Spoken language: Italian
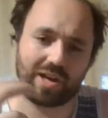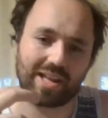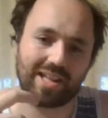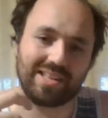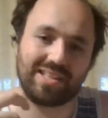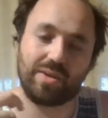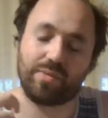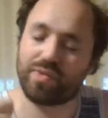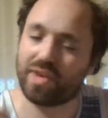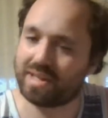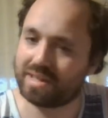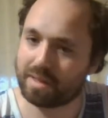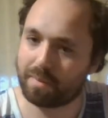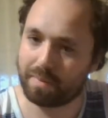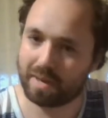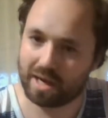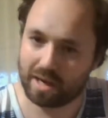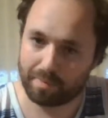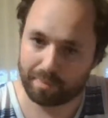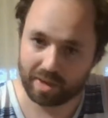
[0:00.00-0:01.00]
che difende
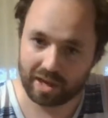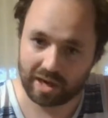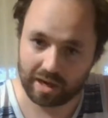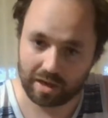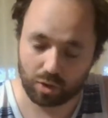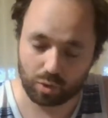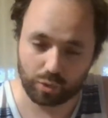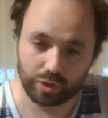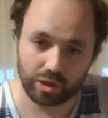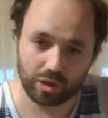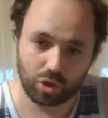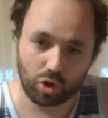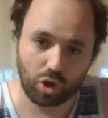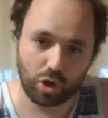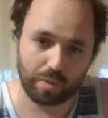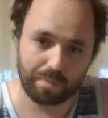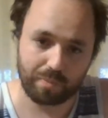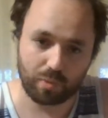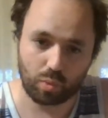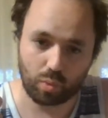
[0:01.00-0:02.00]
bene palla con il
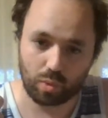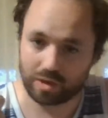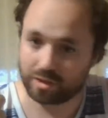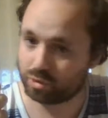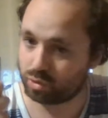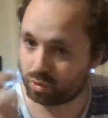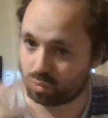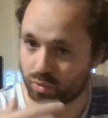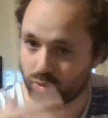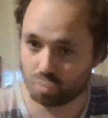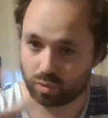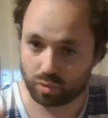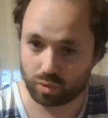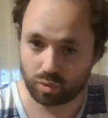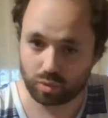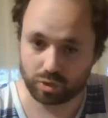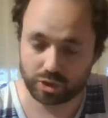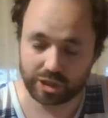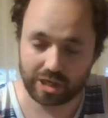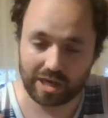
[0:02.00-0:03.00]
corpo
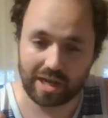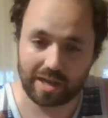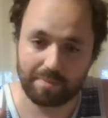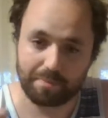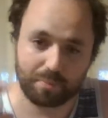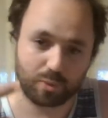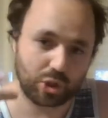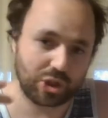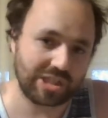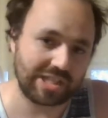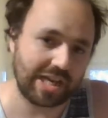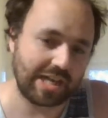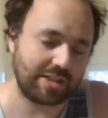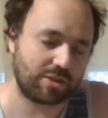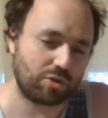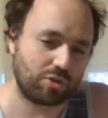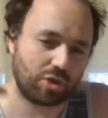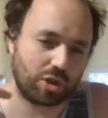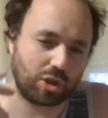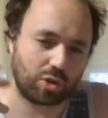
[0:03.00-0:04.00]
quando ce l'ha in
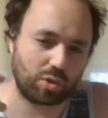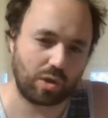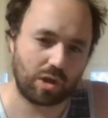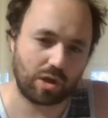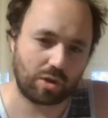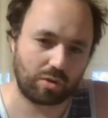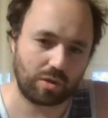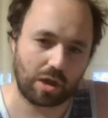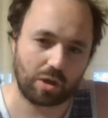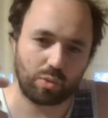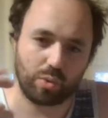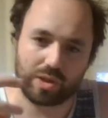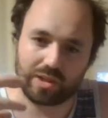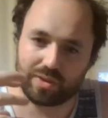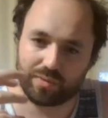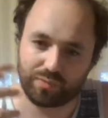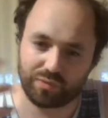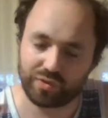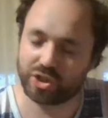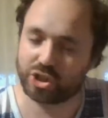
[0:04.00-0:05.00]
possesso, è un giocatore a cui è
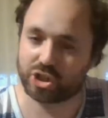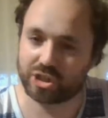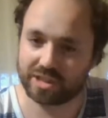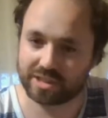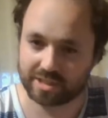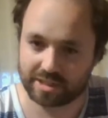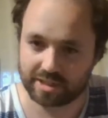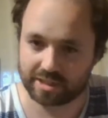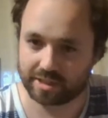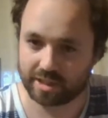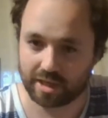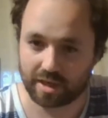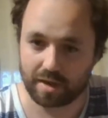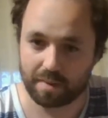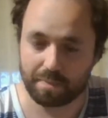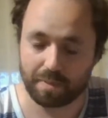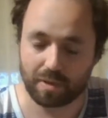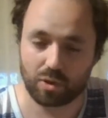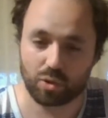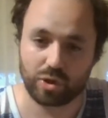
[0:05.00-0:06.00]
difficile sradicare
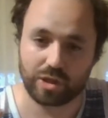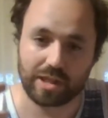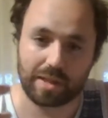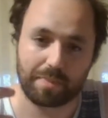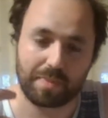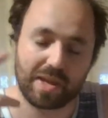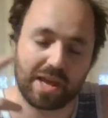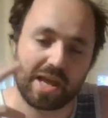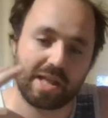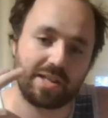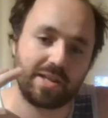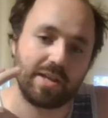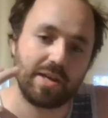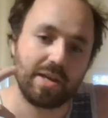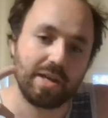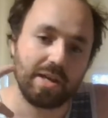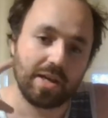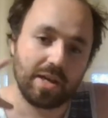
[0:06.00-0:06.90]
il pallone dai piedi,